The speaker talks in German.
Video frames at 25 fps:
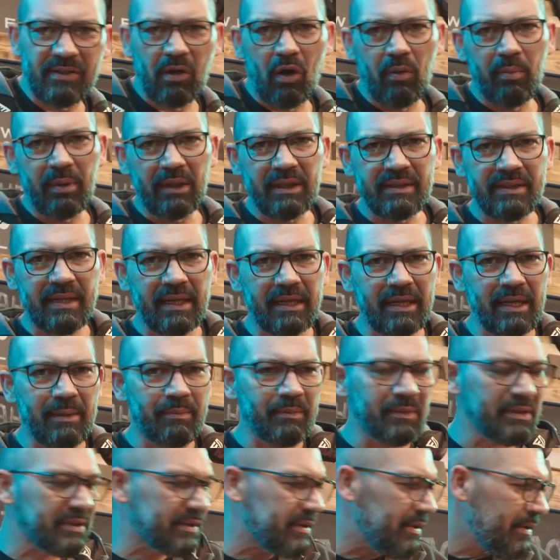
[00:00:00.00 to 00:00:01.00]
sauberes
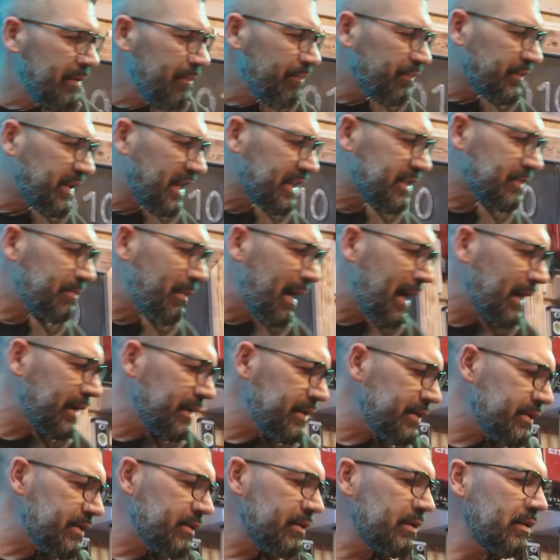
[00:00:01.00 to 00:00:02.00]
Ergebnis. Das mache
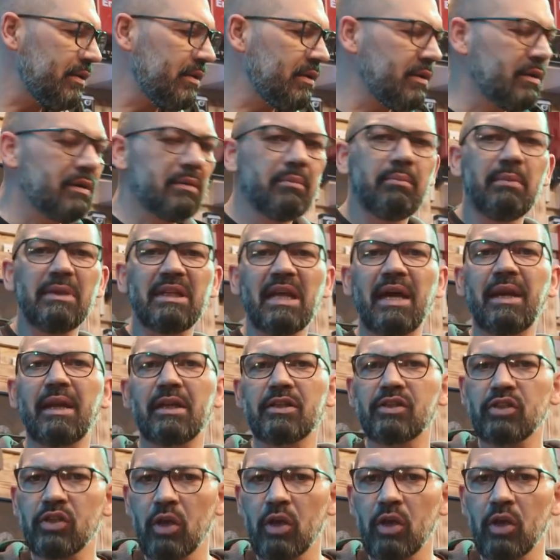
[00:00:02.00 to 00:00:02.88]
ich mit einer